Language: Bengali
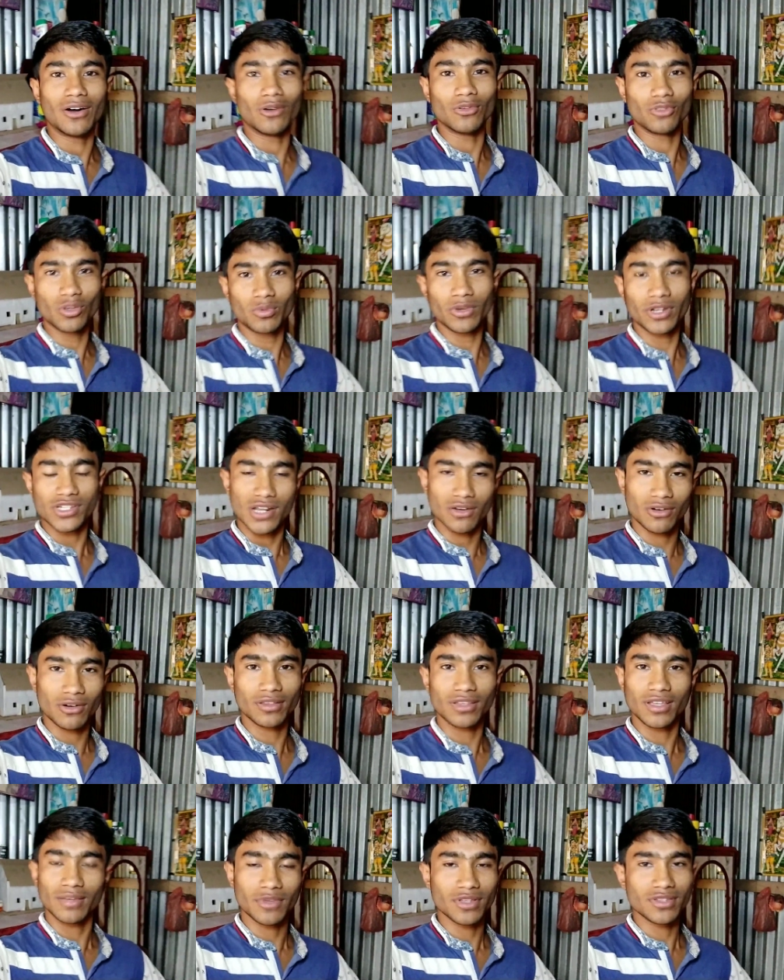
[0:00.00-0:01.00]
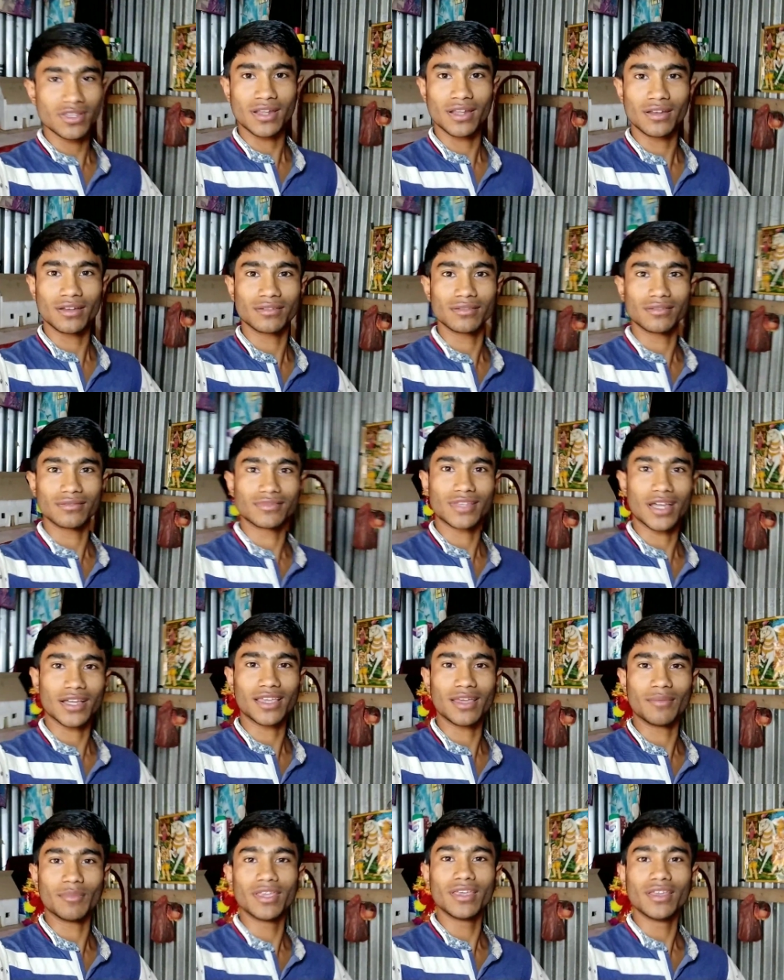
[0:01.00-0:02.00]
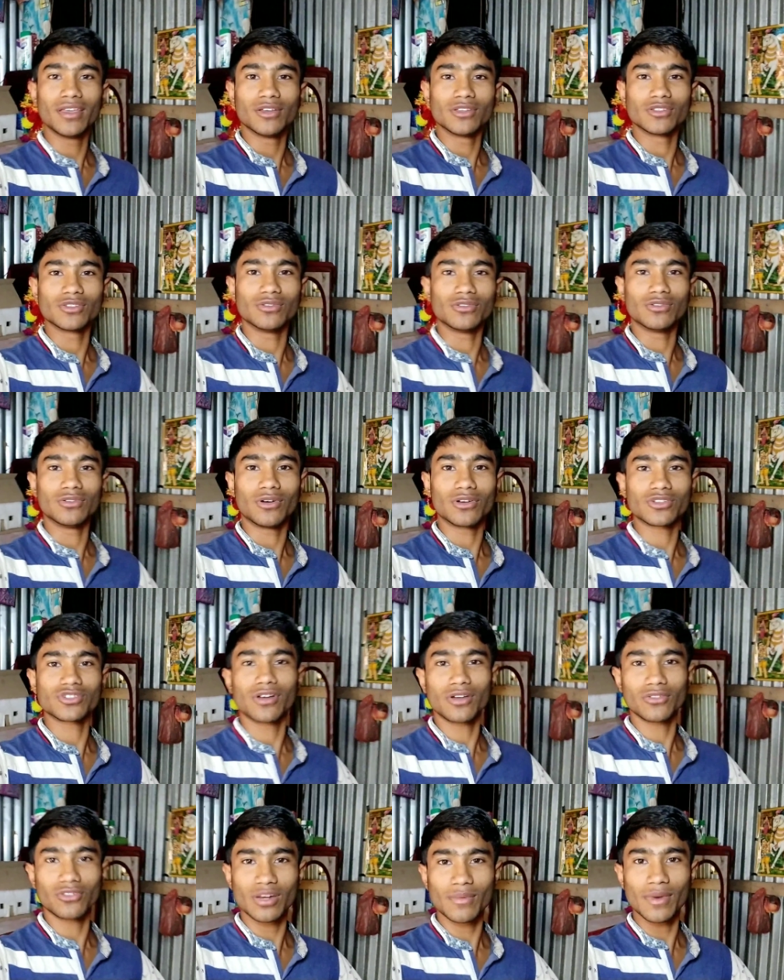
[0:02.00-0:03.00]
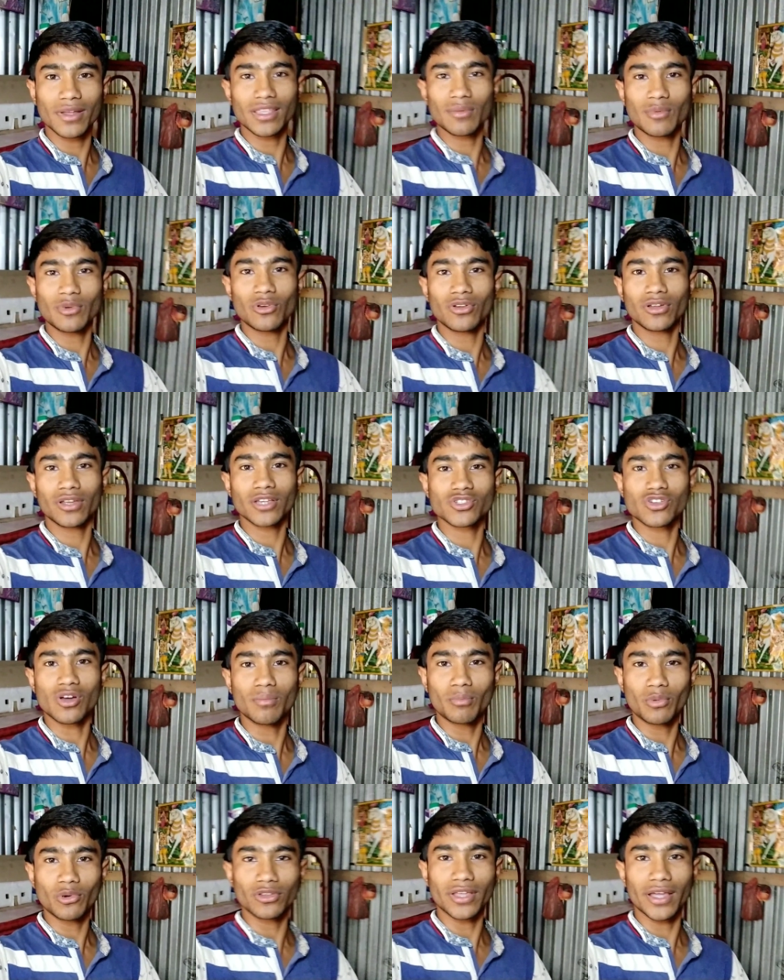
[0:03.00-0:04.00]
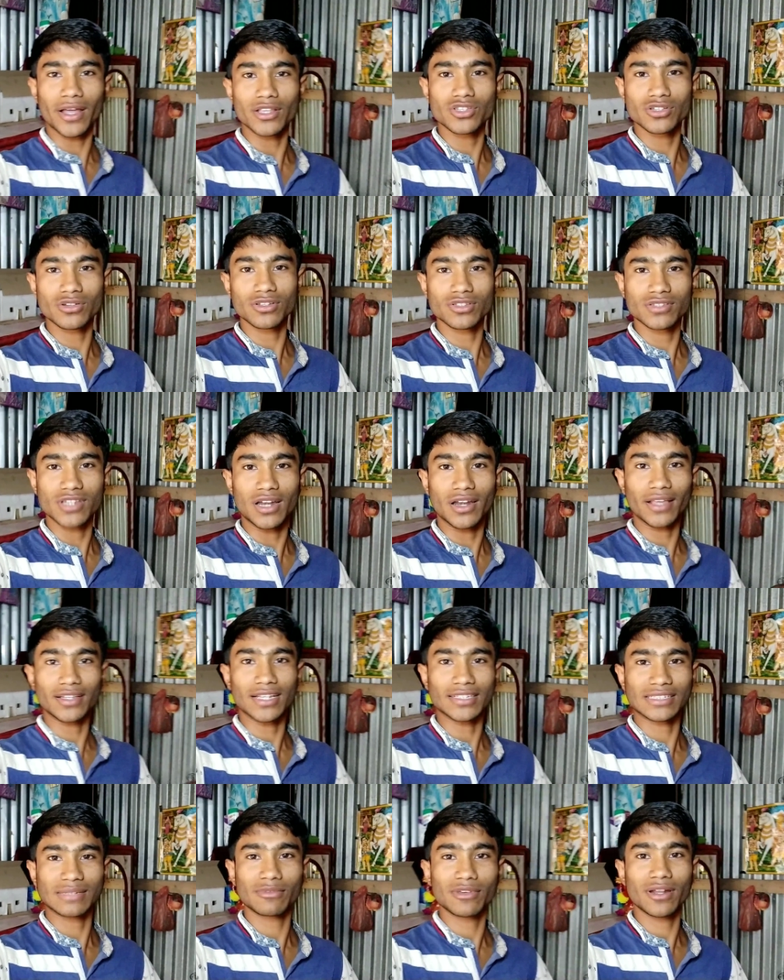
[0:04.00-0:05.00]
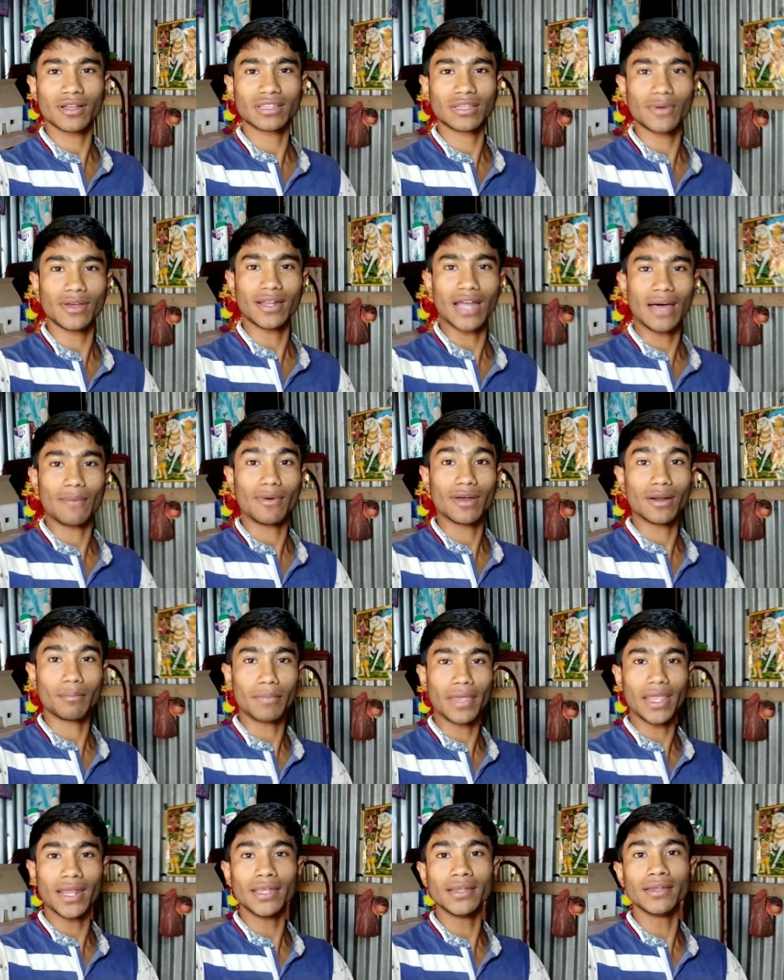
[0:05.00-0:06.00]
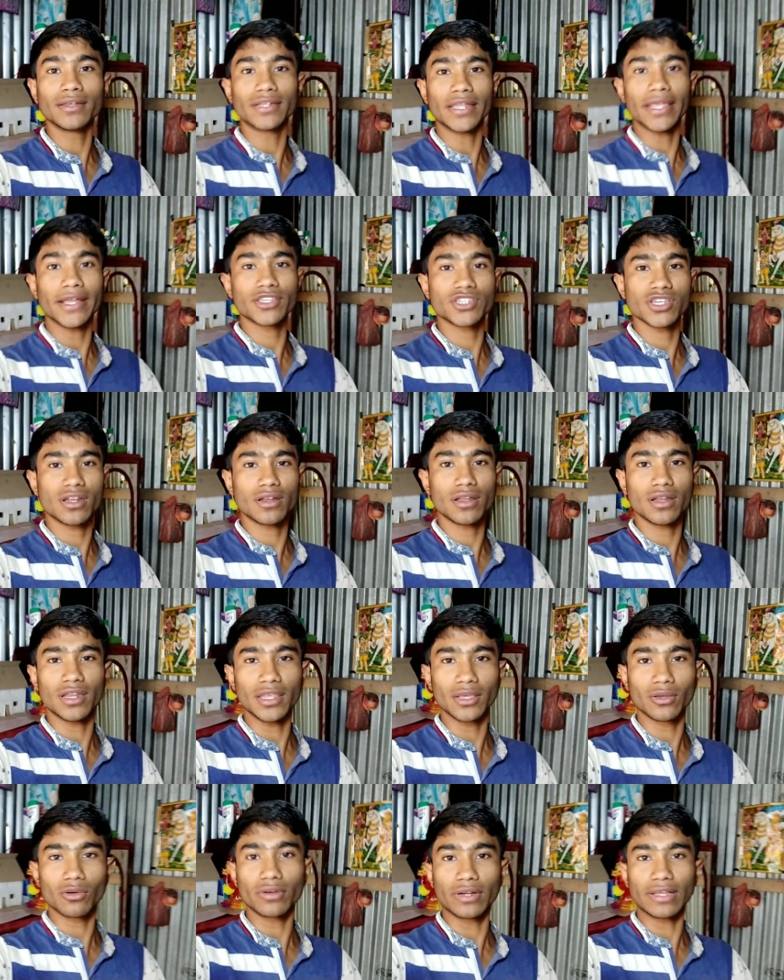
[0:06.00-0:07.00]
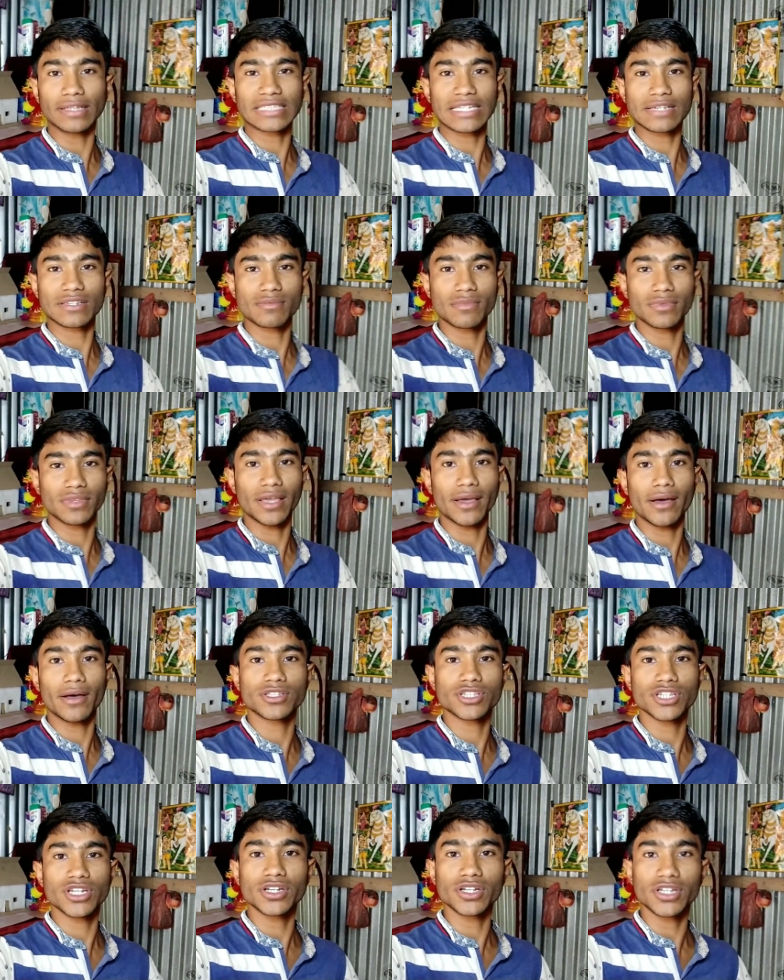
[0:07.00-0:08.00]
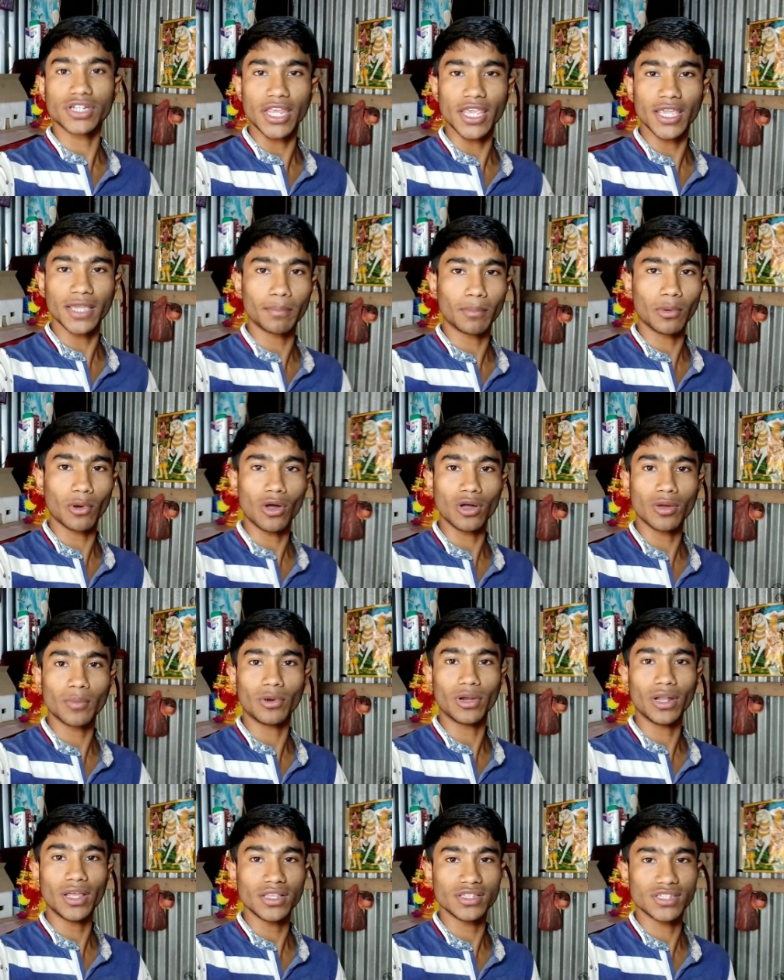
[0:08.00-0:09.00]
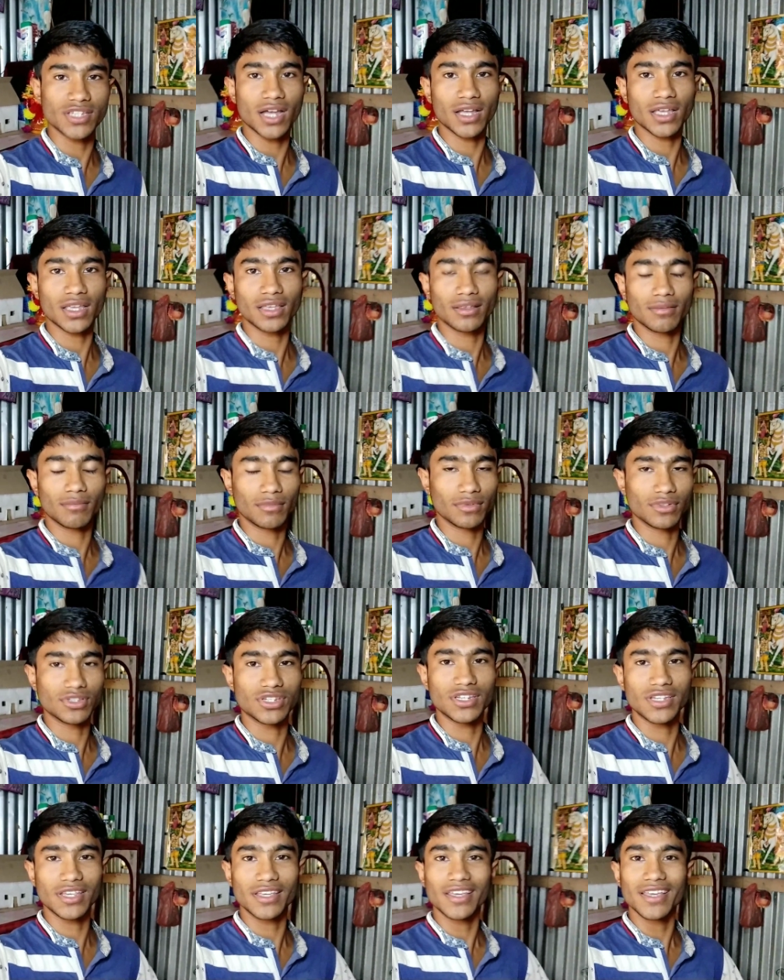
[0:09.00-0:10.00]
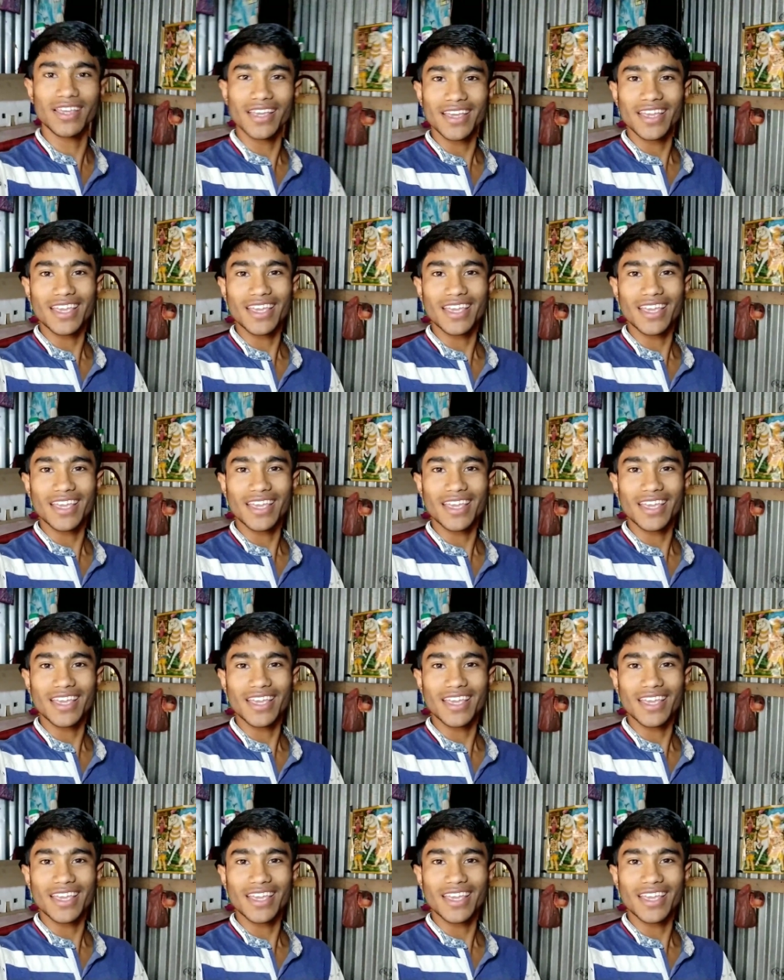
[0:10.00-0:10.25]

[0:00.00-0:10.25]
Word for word: উদয়পুরের শালগড়াতে আপনার জানেন থাকি আমি সো অসংখ্য ধন্যবাদ এই ভিডিওটাকে সম্পূর্ণ দেখার জন্য চ্যানেলটাকে সাবস্ক্রাইব করে রাখতে পারেন আমার মেইন টেক চ্যানেলের ও ডিসক্রিপশনে দেওয়া আছে টেক ব্লগ বলে যাকে গিয়ে